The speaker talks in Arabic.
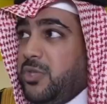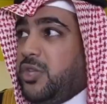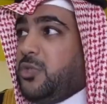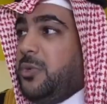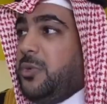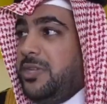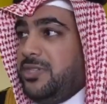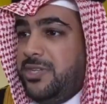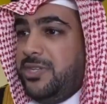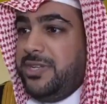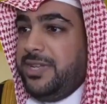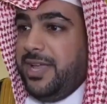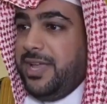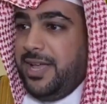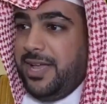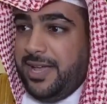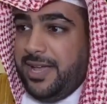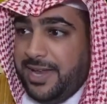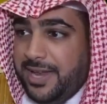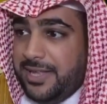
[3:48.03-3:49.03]
وتتويج
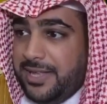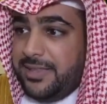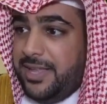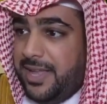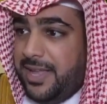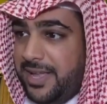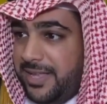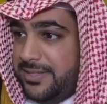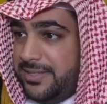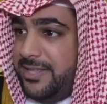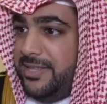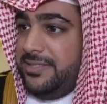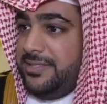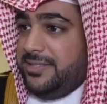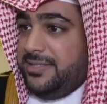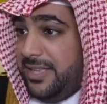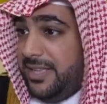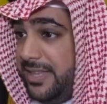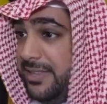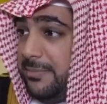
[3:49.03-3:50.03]
لنا على العطاءات اللي
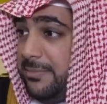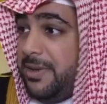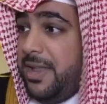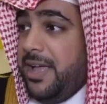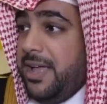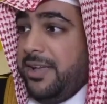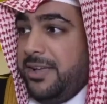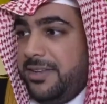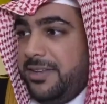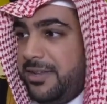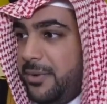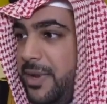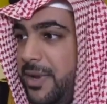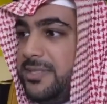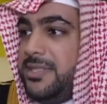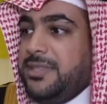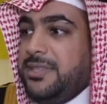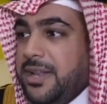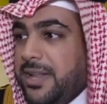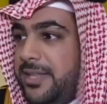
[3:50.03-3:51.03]
قدمناها احنا ولا
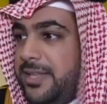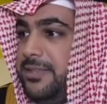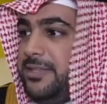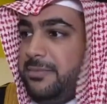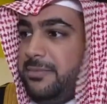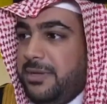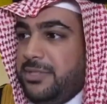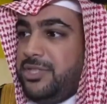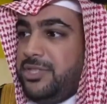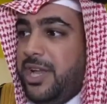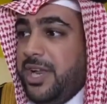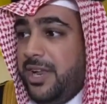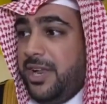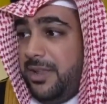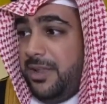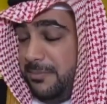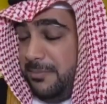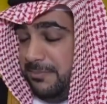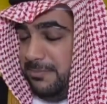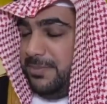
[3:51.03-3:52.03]
زلنا نقدمها إن شاء
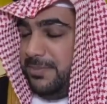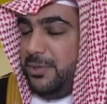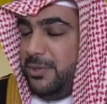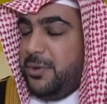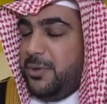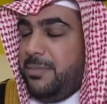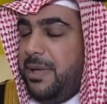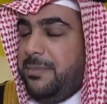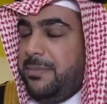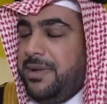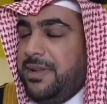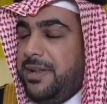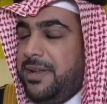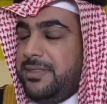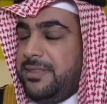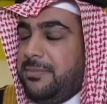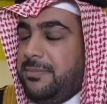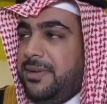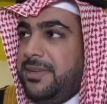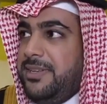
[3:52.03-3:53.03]
الله بحكم عملنا
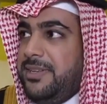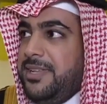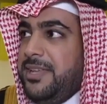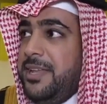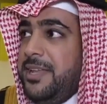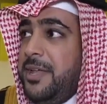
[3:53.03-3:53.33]
طبعا